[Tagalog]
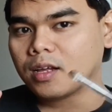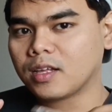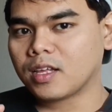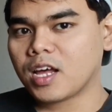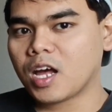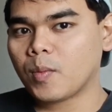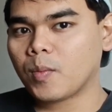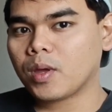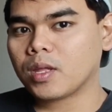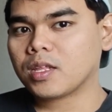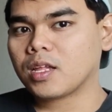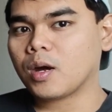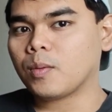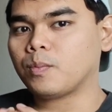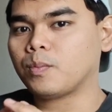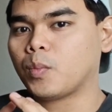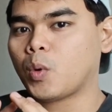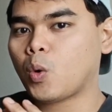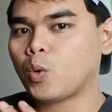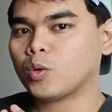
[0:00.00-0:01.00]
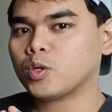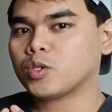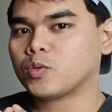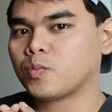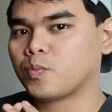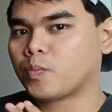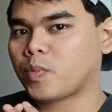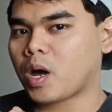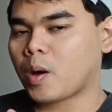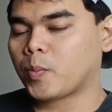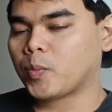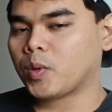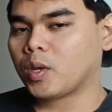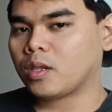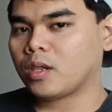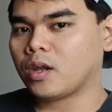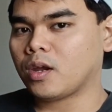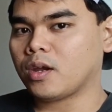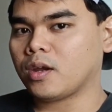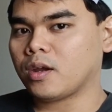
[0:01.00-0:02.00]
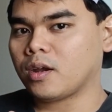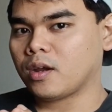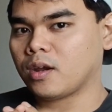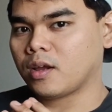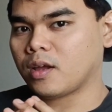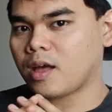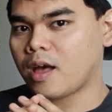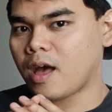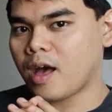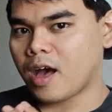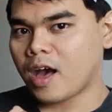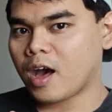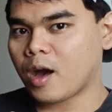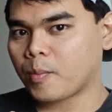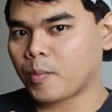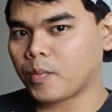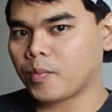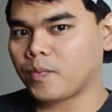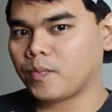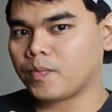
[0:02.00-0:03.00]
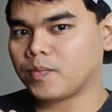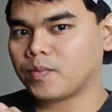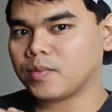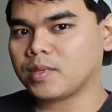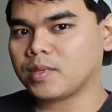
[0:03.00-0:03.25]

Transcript: gamit ang most popular app,